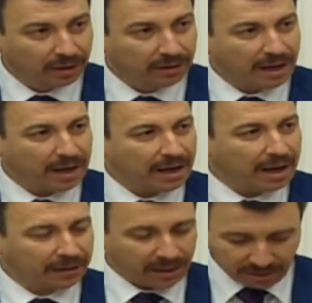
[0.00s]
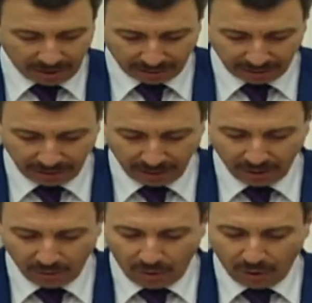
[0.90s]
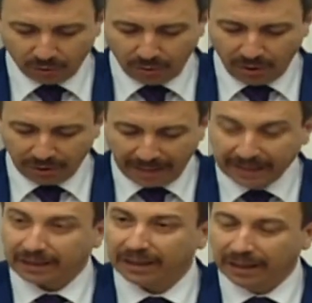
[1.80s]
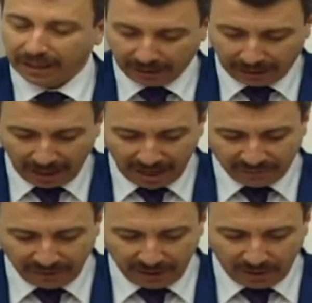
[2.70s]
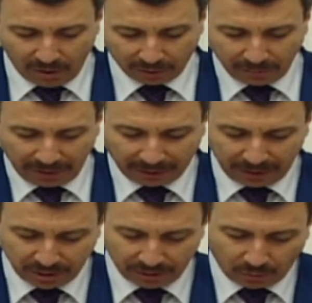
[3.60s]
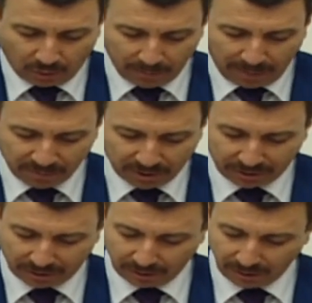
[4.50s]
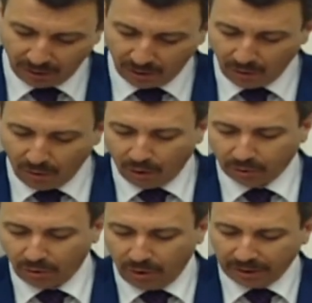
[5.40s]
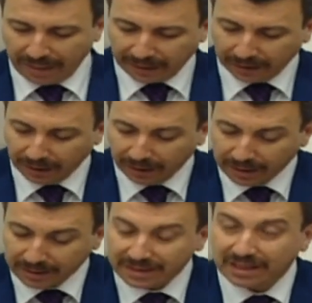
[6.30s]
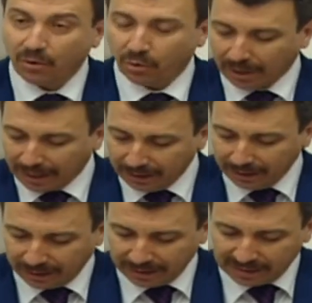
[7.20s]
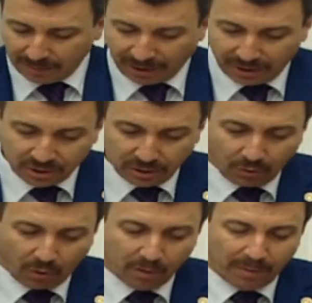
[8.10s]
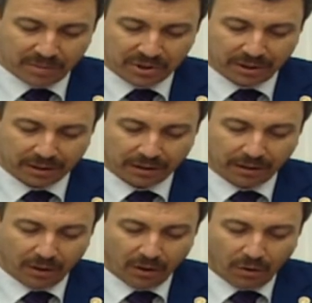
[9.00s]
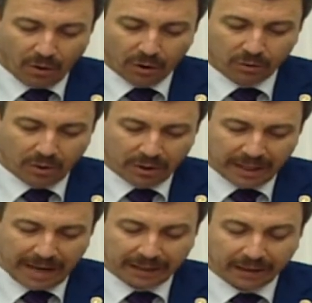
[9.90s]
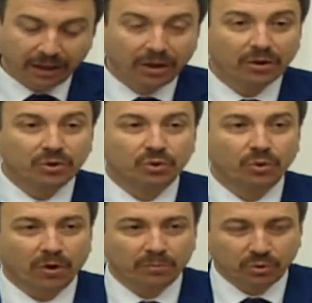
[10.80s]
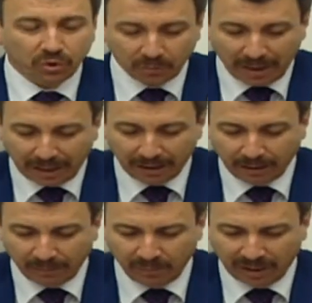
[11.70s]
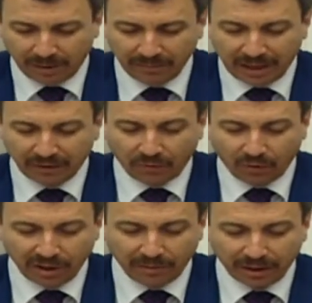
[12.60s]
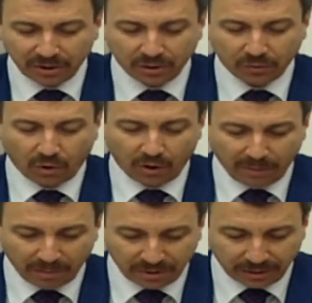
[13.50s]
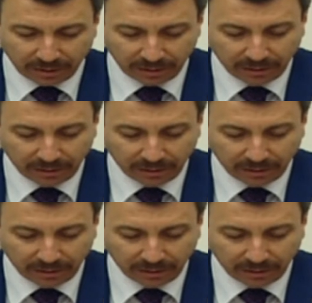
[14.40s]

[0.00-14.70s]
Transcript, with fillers: Değerli arkadaşlar, örtülü ödenek keyfiliği örtmek için konulmamıştır. Örtülü ödenek savurganlığı gizlemek için konulmamıştır. Örtülü ödenek sorumsuz makamları fonlamak için konulmamıştır.